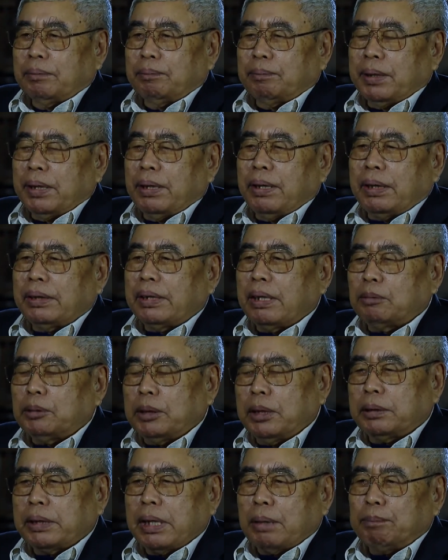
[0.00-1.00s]
Phải nói trong
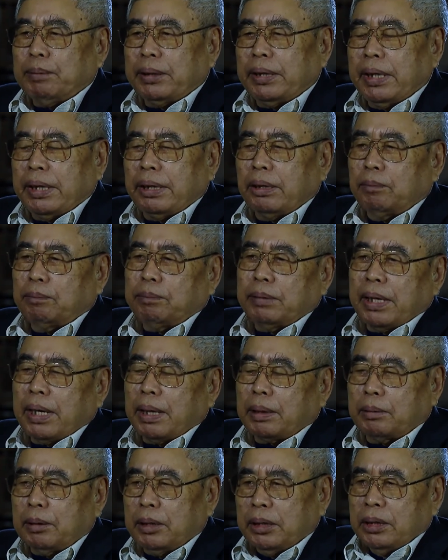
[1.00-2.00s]
những năm gần đây cũng mới
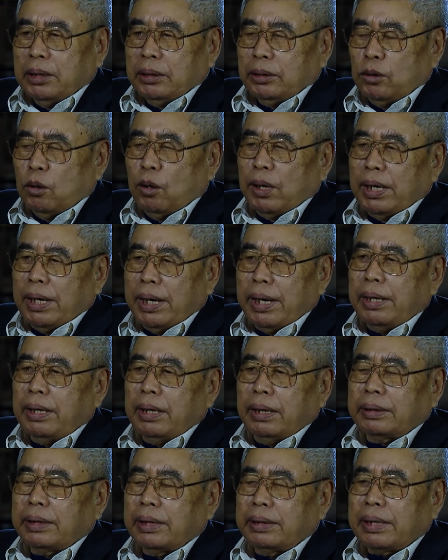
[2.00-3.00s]
là nổi lên
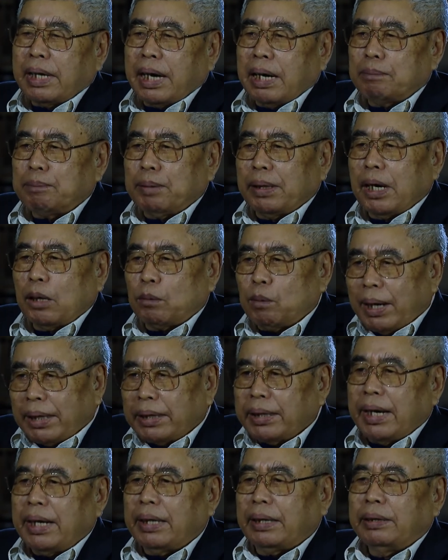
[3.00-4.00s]
ở chúng ta vẫn là
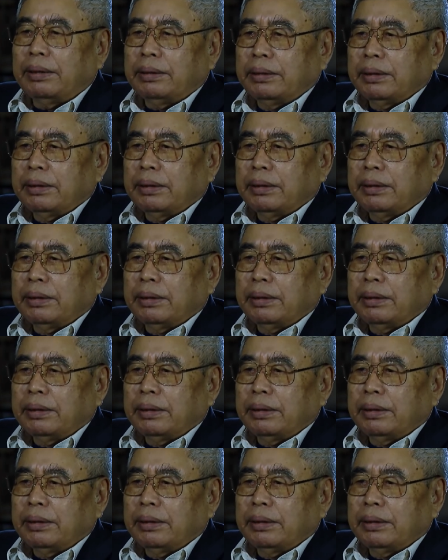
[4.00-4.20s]
đoàn kết,